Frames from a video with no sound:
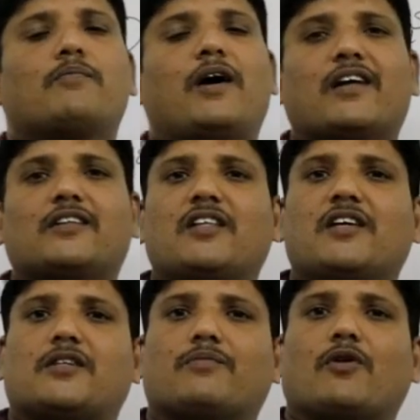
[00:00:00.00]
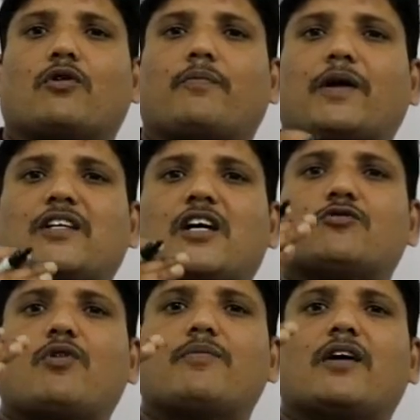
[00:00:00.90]
భారతదేశం ఒక
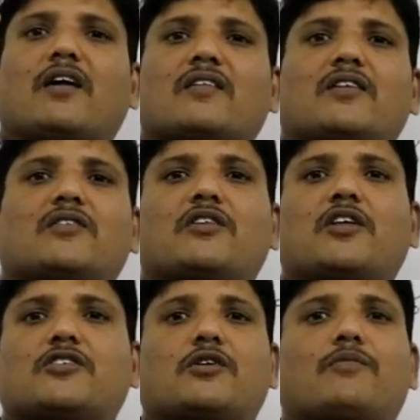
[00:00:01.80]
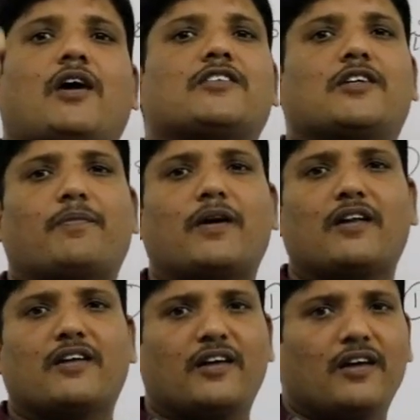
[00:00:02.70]
ప్రజాస్వామ్య గణతంత్ర దేశం అని
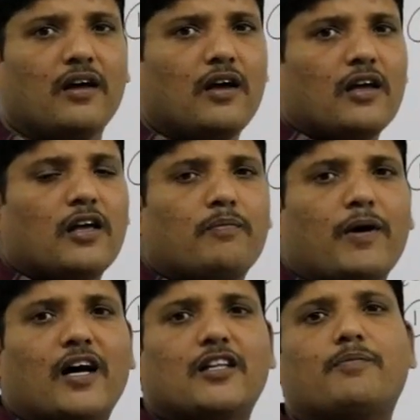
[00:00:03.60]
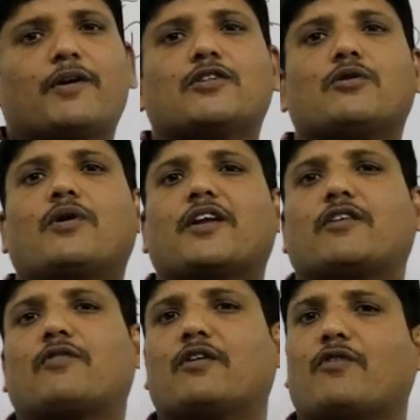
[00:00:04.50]
చెప్పడానికి ఈ భారత ప్రజలు
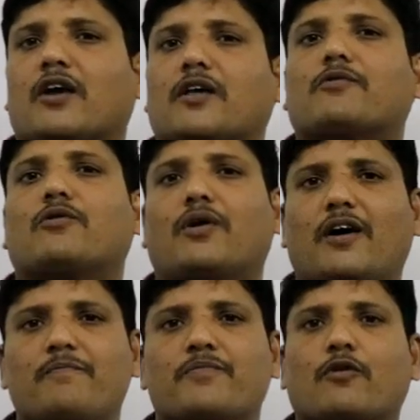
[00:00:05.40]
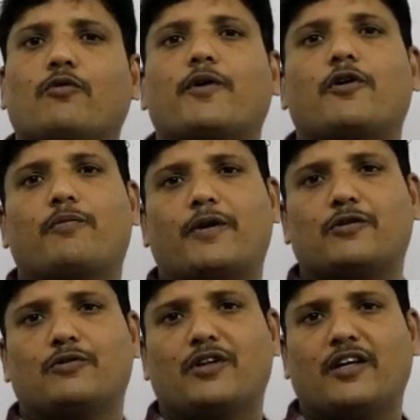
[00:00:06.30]
అనేటువంటి వాక్యం కూడా
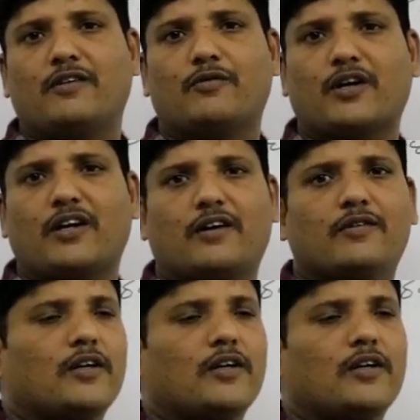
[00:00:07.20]
ఉపయోగపడుతుంది ఓకేనా